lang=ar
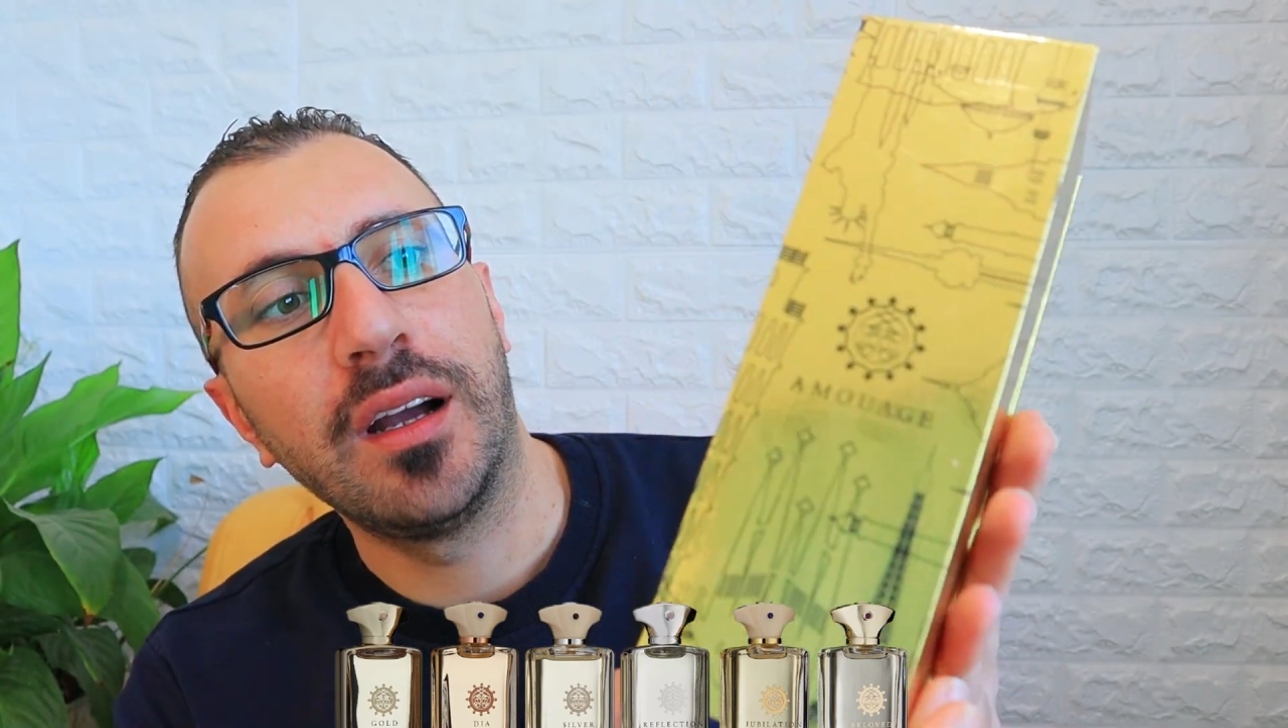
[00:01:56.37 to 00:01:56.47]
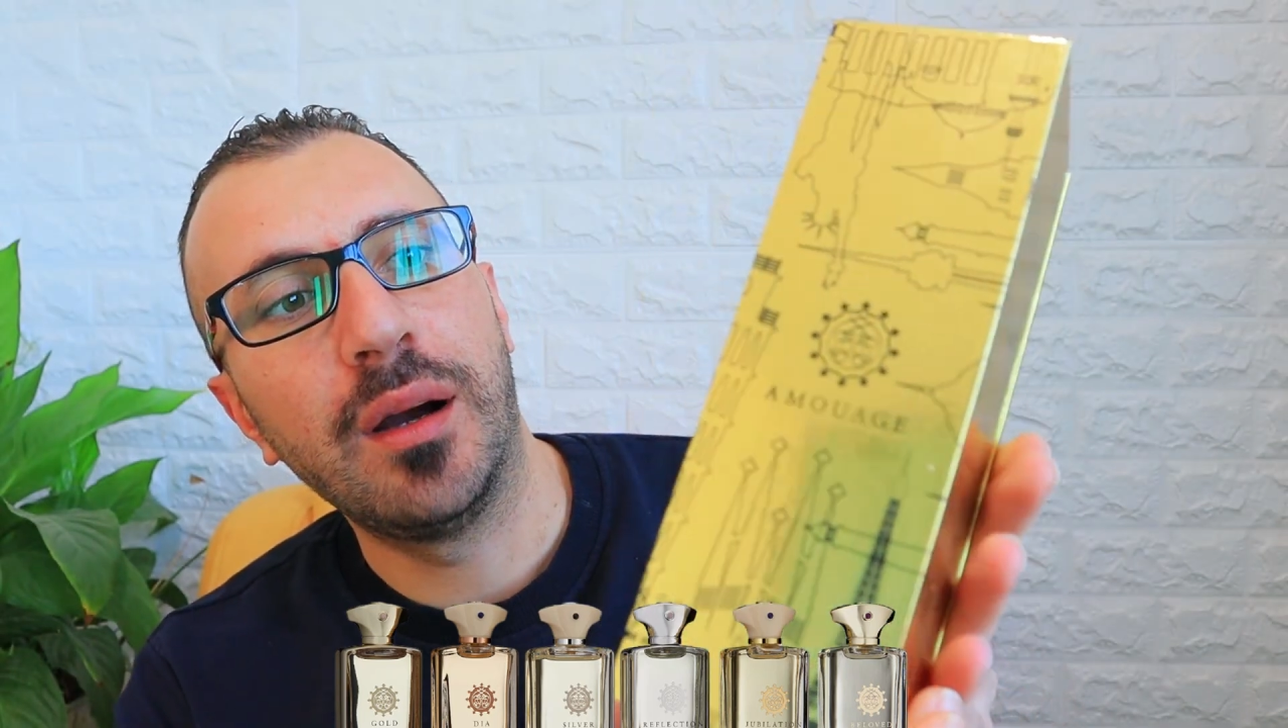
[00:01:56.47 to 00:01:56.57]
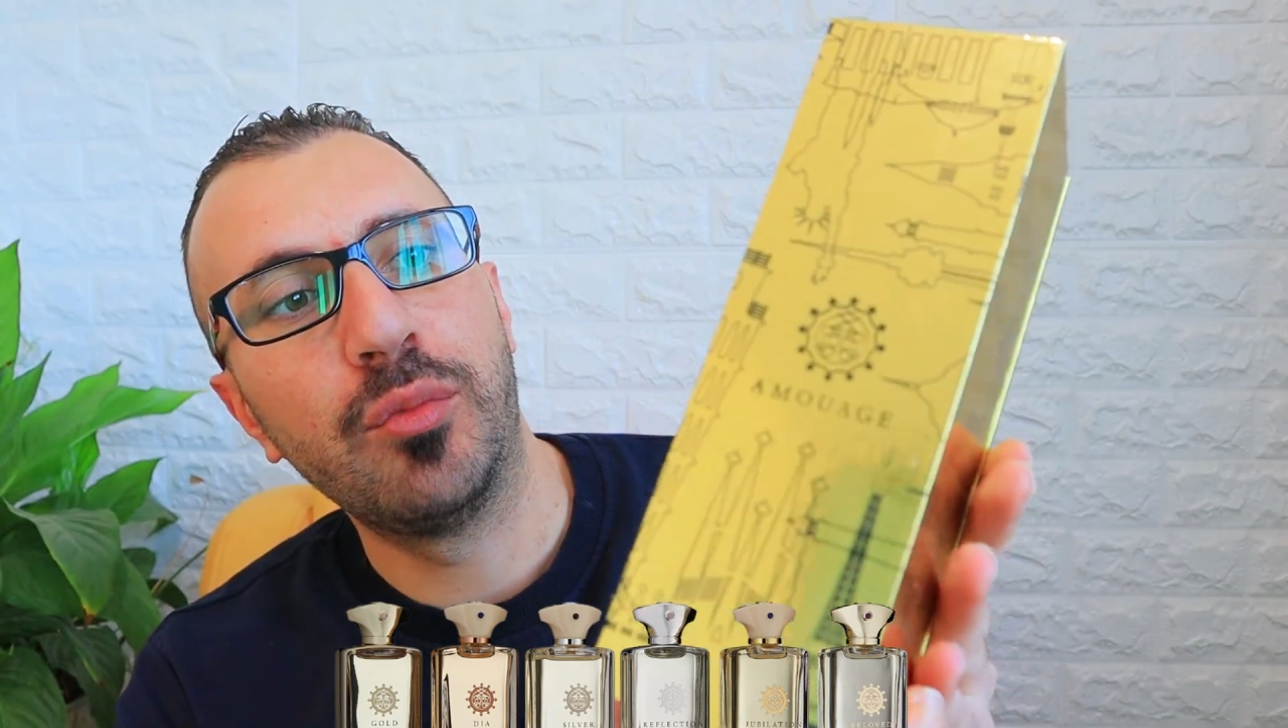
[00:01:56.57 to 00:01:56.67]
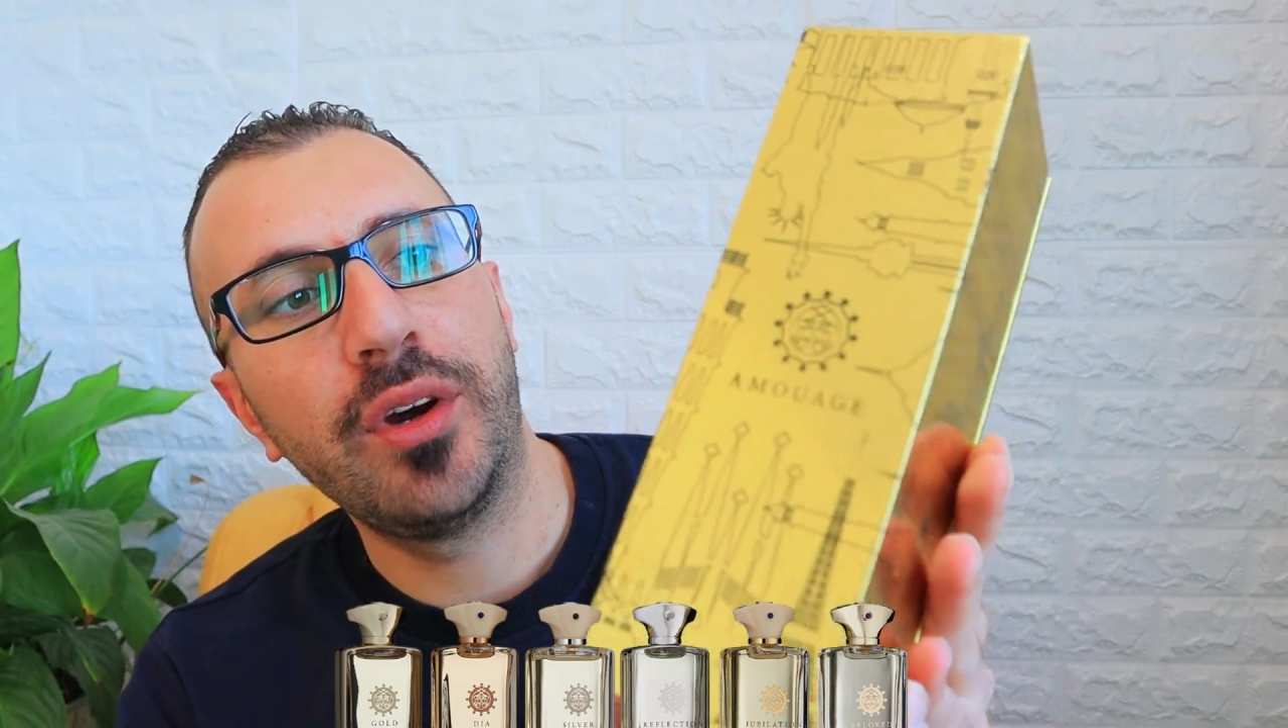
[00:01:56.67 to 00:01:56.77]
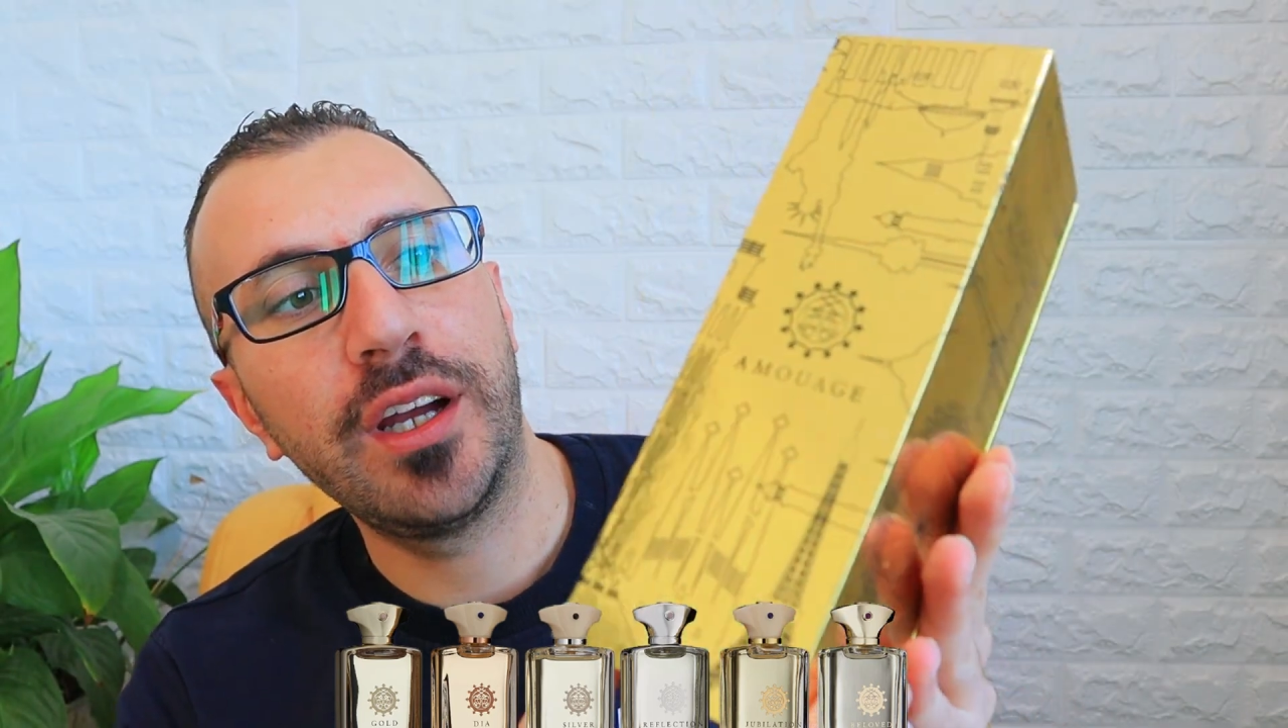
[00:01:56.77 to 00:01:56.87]

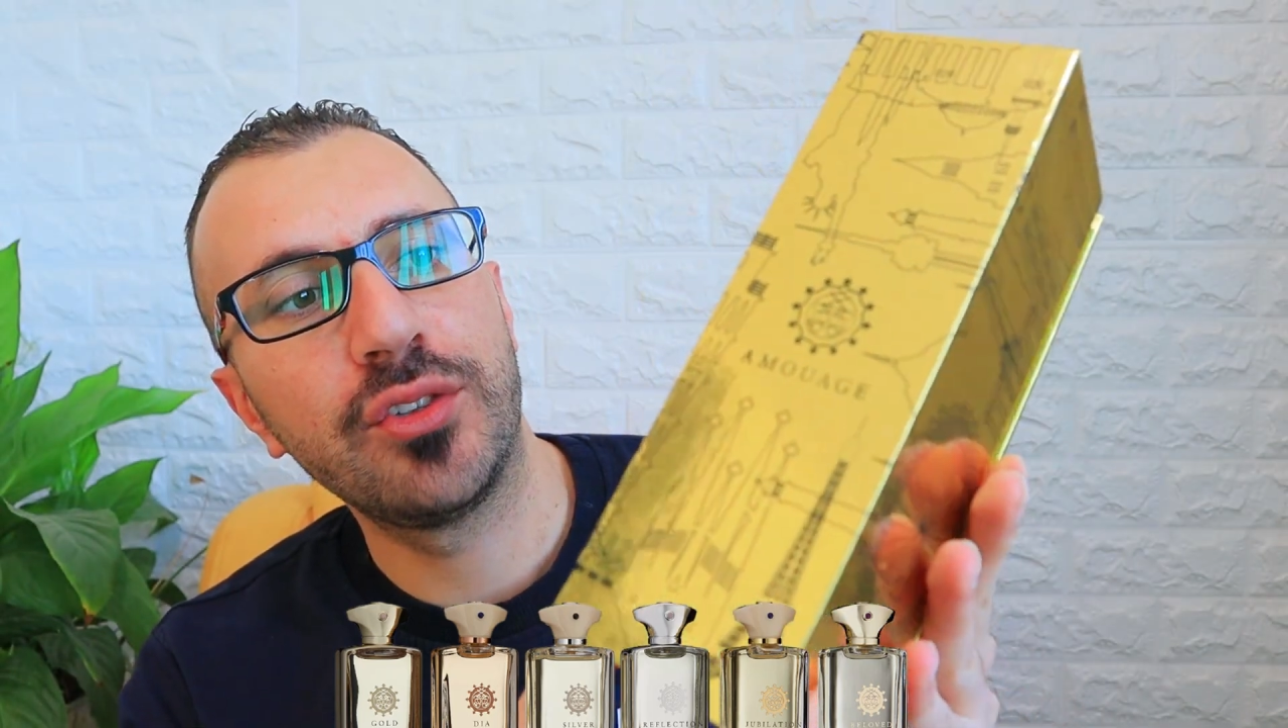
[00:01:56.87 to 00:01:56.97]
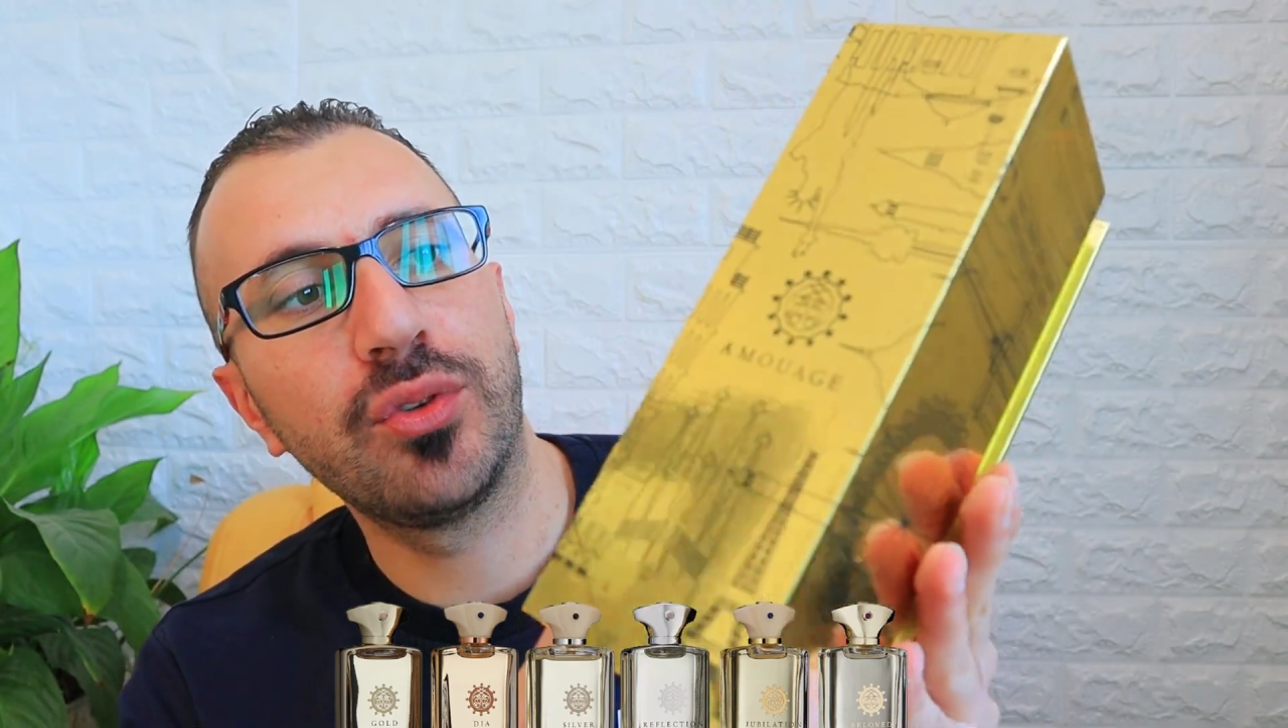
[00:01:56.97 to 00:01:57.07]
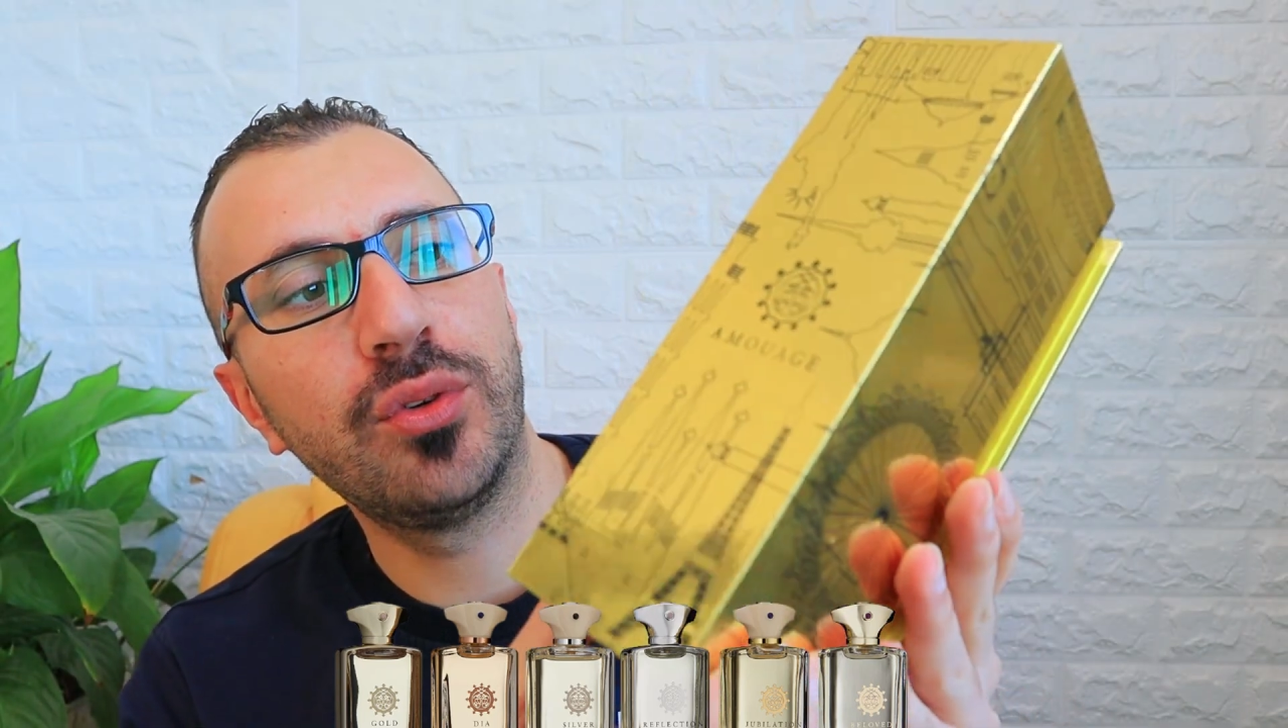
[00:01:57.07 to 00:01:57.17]
امواج